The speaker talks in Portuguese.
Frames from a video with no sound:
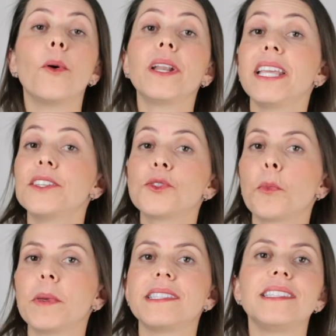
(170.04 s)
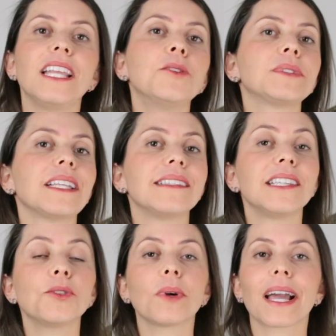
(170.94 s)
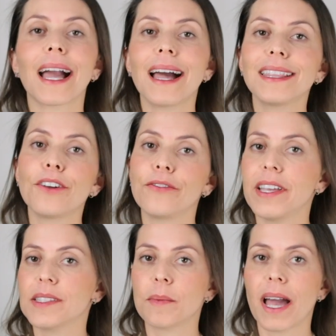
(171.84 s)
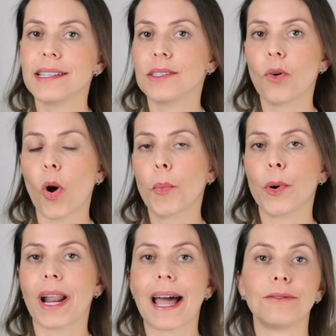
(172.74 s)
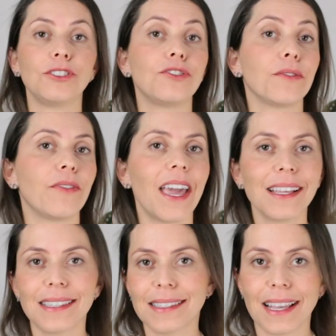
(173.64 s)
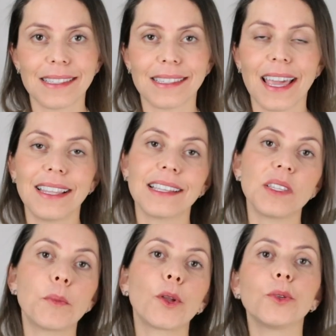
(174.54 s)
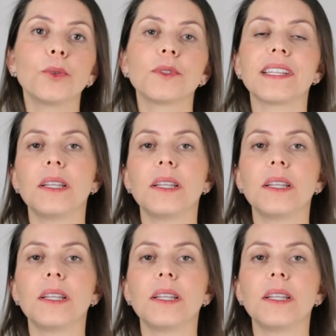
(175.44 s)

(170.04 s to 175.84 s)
Por isso, o psyllium tem sido cada vez mais incorporado em diversas receitas e produtos